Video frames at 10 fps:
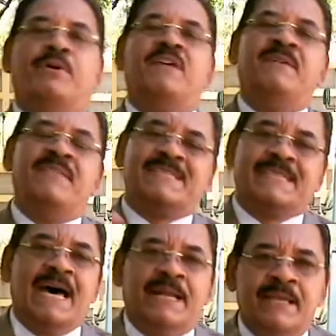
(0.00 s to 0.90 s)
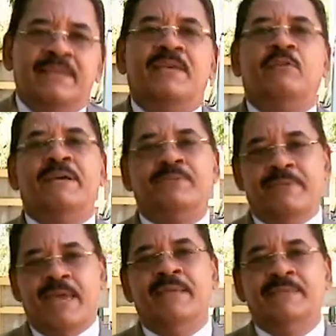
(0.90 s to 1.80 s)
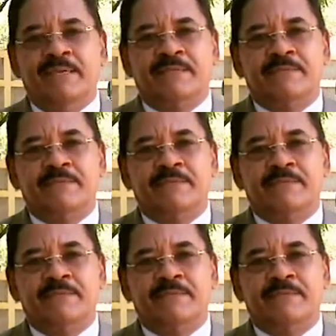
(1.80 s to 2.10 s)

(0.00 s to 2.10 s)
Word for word: el bienestar de los estudiantes.